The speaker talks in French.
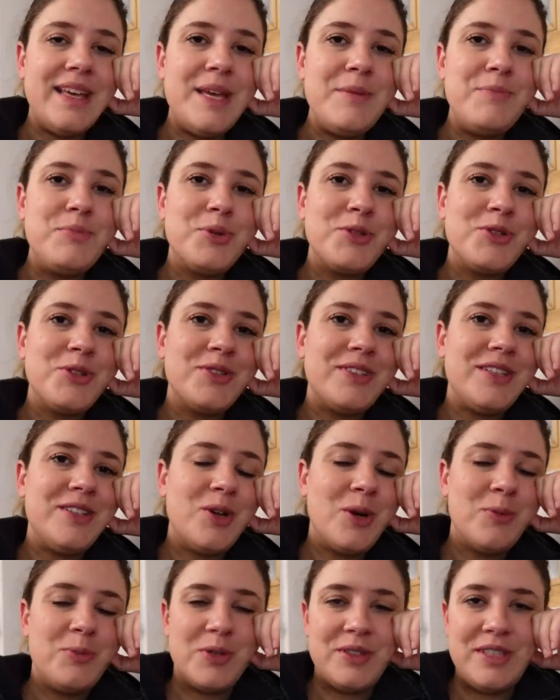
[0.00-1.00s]
Et pour tenter
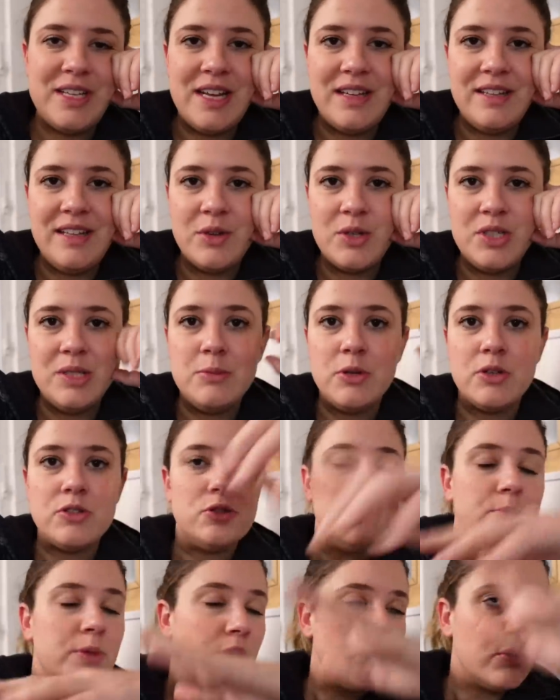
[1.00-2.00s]
de remporter la Neroli
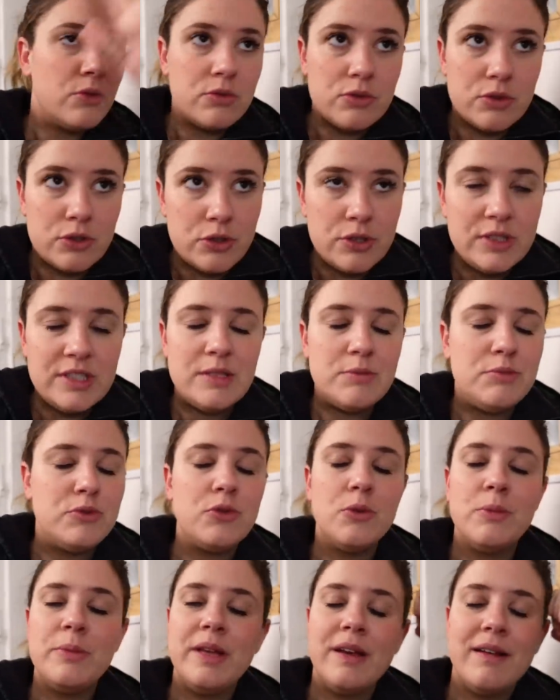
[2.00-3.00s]
Box numéro je ne sais plus
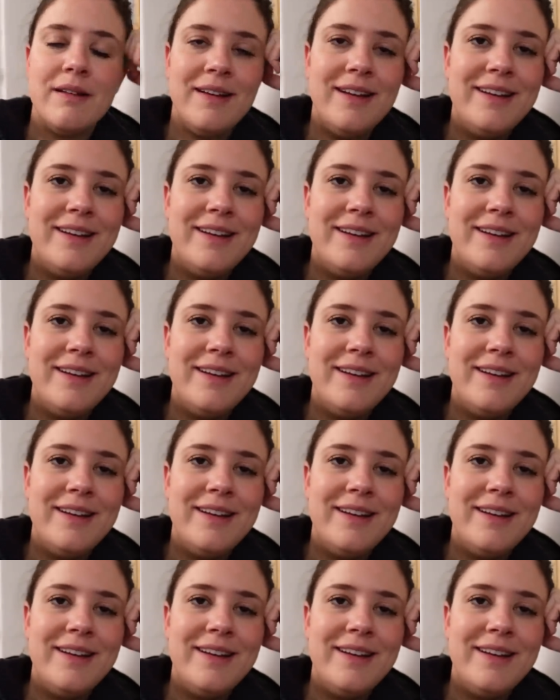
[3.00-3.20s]
combien,